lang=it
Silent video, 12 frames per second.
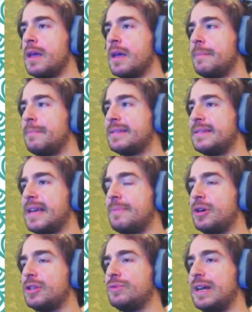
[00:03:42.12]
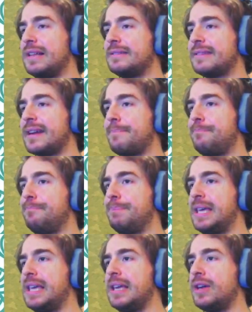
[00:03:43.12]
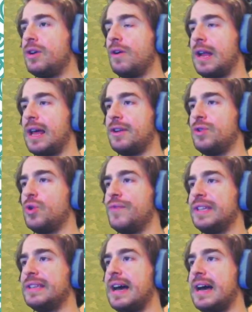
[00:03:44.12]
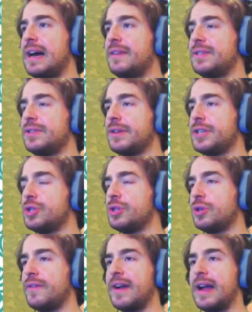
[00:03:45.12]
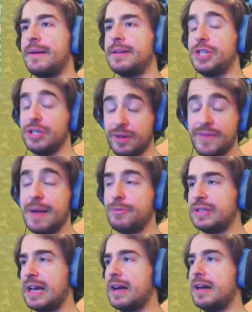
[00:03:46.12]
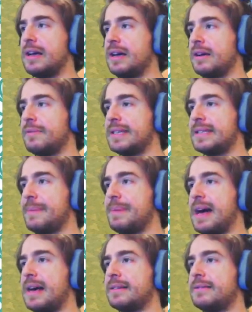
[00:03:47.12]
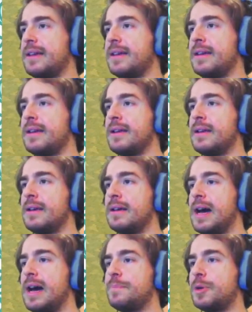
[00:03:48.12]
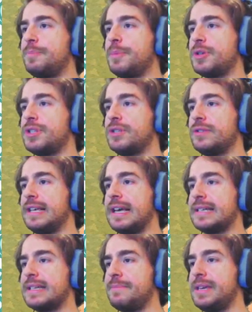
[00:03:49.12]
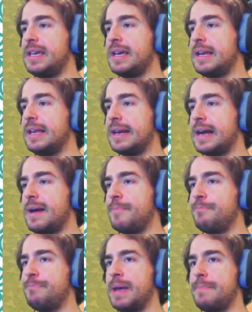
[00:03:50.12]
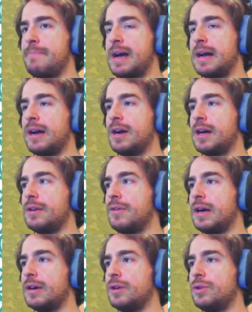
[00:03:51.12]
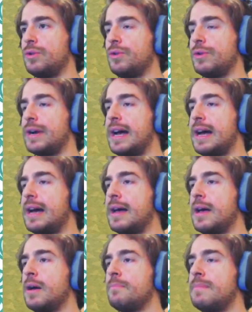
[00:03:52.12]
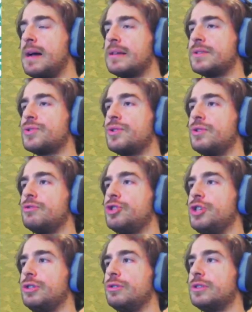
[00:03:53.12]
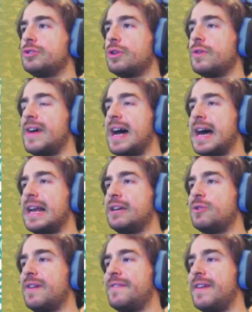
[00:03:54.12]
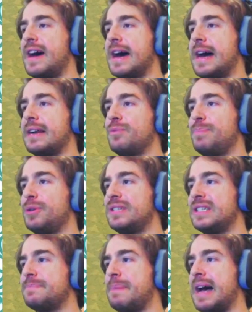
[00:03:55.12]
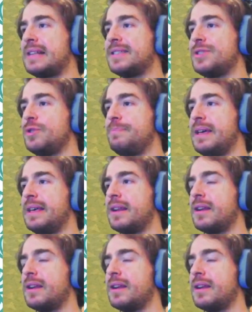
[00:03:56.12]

Passiamo ad un'altra piccola novità, visto che ci, trova, ci troviamo da uh, questa parte. A proposito di casa mia, le rampe mancano ancora, ma sono riuscito a trovare o a fare un po' di spazio per